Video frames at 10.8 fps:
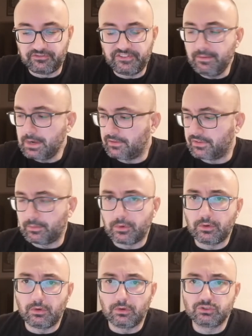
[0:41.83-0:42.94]
Il film
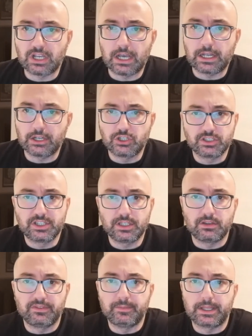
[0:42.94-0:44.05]
l'avevamo già
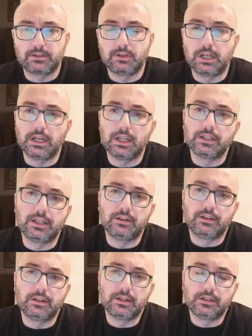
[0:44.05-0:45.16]
recensito, vi metto nel, nel,
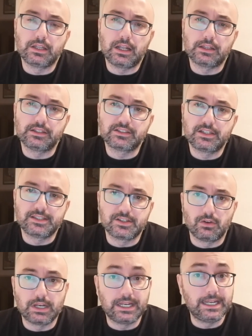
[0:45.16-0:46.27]
nella
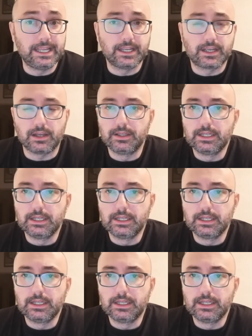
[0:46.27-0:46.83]
descrizione il link,